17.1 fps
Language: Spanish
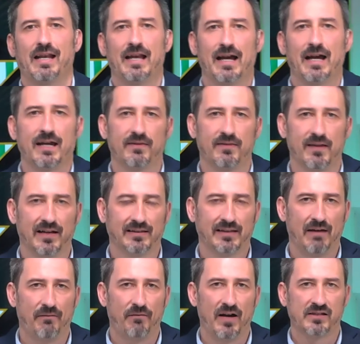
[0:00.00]
la guinda a
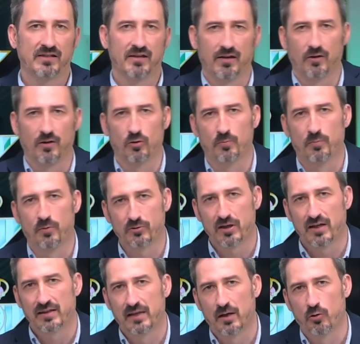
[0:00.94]
esta fase de grupos,
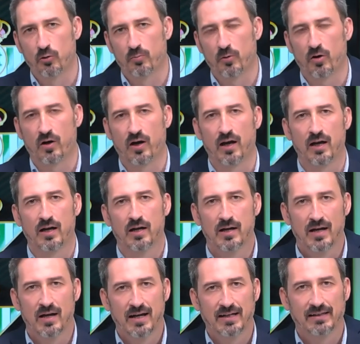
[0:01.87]
a este grupo G
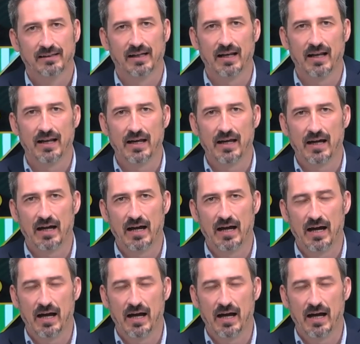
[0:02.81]
de la Liga